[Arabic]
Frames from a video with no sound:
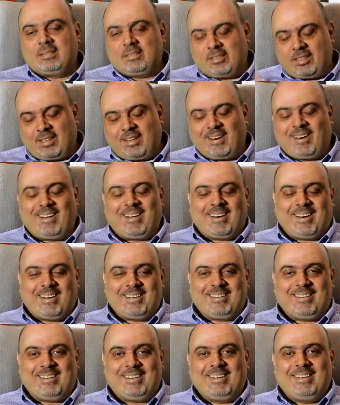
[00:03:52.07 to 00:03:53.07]
تكرار
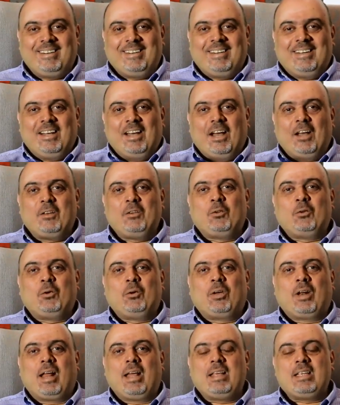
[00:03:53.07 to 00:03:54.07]
هيدا
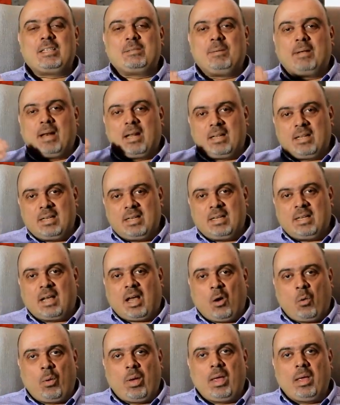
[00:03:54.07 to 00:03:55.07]
انه رئيس بلديه
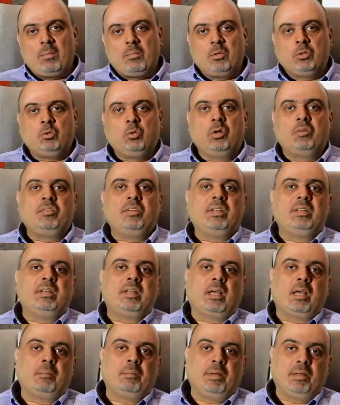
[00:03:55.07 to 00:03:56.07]
قوي بده يقول في
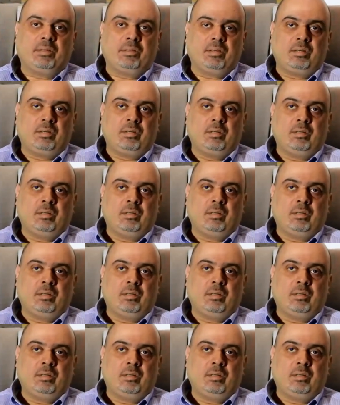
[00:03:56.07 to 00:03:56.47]
انتخابات